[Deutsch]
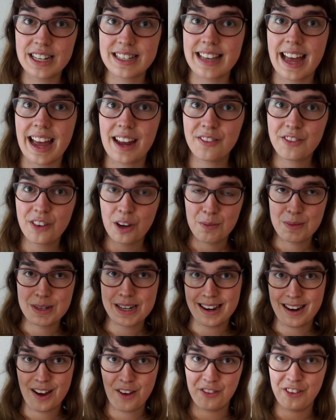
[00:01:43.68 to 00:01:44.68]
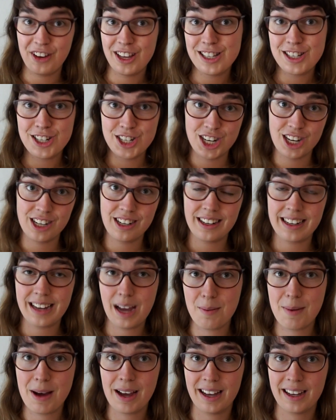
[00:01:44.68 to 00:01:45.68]
weil es einfach mit einer feststehenden
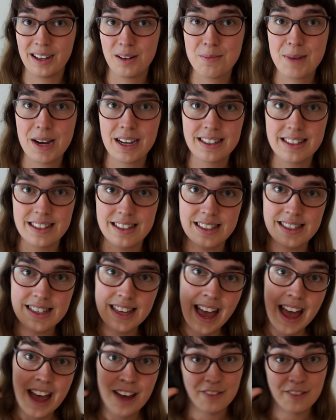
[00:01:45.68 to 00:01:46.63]
Kamera gemacht ist.